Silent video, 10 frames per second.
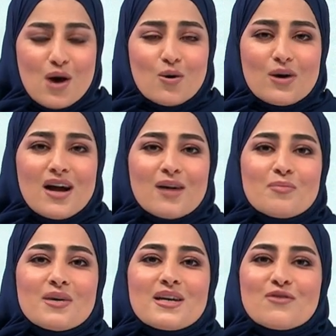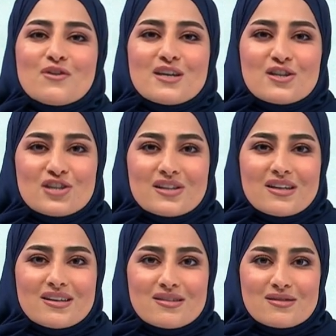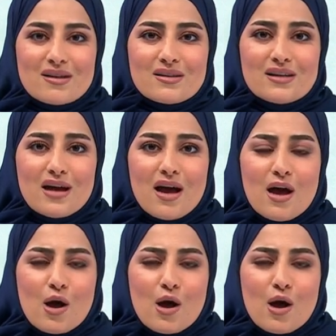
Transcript: أرحب بك في النشرة الاقتصادية